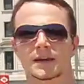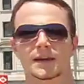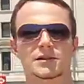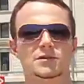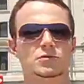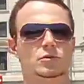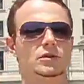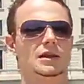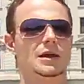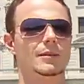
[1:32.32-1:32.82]

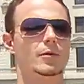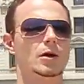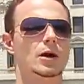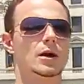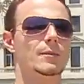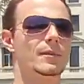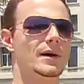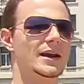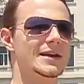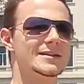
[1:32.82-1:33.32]
Isso
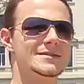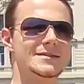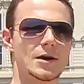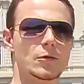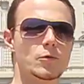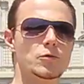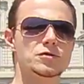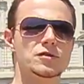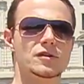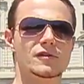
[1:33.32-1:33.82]
colabora para a
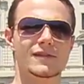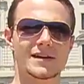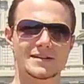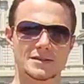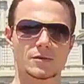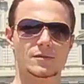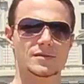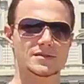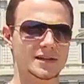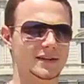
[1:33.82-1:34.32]
saúde ao invés
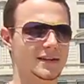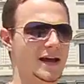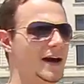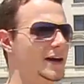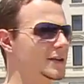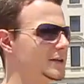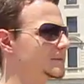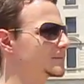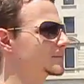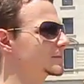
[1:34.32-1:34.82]
da
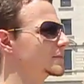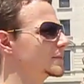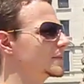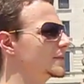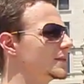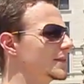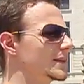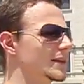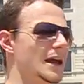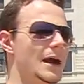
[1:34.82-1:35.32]
obesidade.
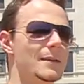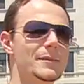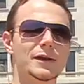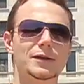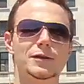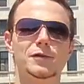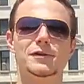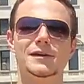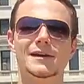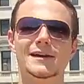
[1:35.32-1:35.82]
A minha
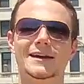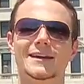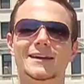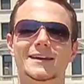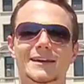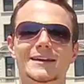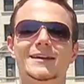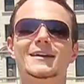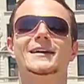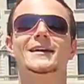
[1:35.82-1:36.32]
teoria é
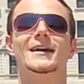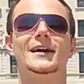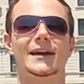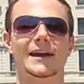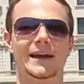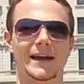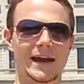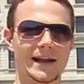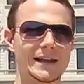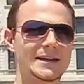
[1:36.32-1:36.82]
que
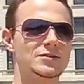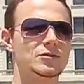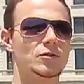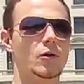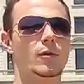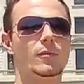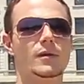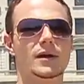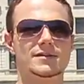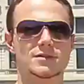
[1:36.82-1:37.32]
eles,
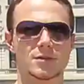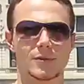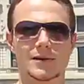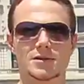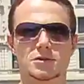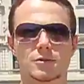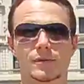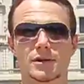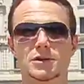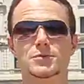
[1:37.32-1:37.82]
comem, eles são
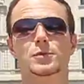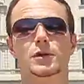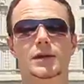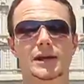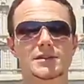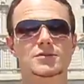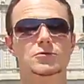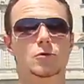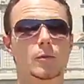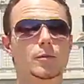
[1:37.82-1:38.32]
mais obesos
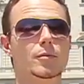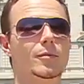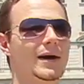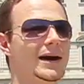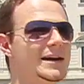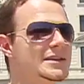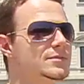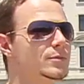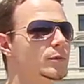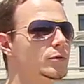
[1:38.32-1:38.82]
porque eles compram
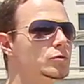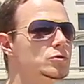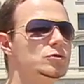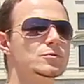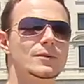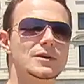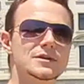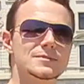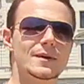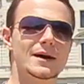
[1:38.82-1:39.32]
mais produtos
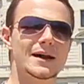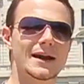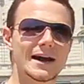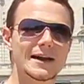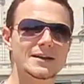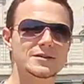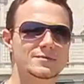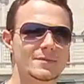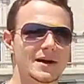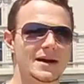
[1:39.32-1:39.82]
mais
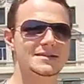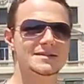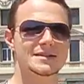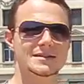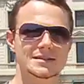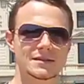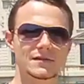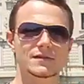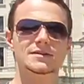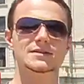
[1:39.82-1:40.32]
baratos, mais
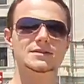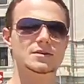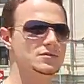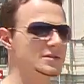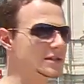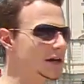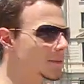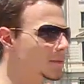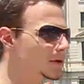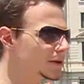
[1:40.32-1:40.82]
acessíveis, que são
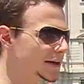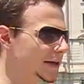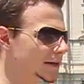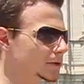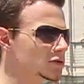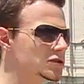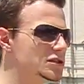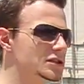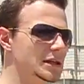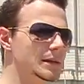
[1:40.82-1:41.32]
os
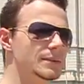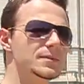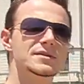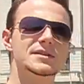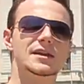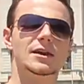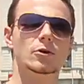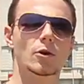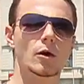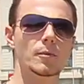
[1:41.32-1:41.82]
carboidratos simples
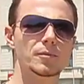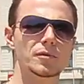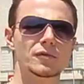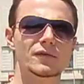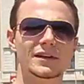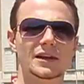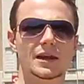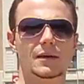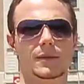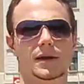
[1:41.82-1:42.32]
que
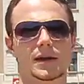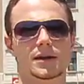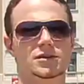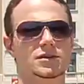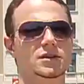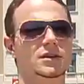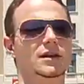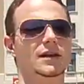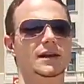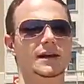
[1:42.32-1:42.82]

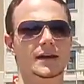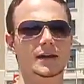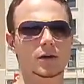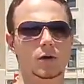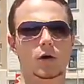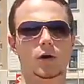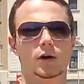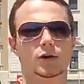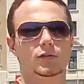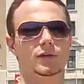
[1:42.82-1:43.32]
comprovadamente
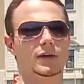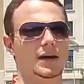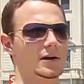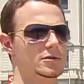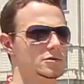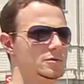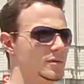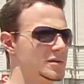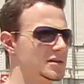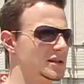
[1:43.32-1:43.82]
engordam e
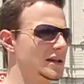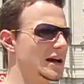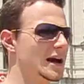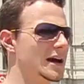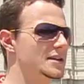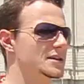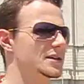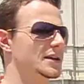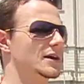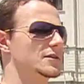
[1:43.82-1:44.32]
causam
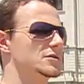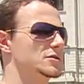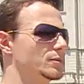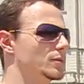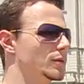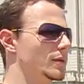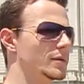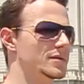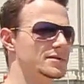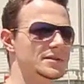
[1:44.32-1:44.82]
obesidade, causam
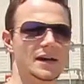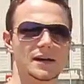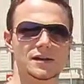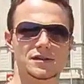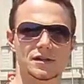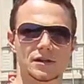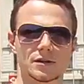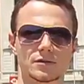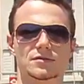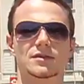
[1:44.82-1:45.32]
problemas
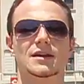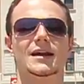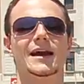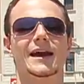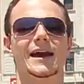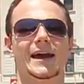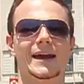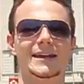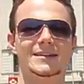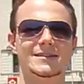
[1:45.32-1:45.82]
cardíacos,
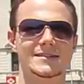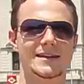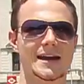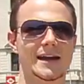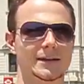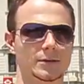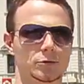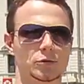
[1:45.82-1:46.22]
etc.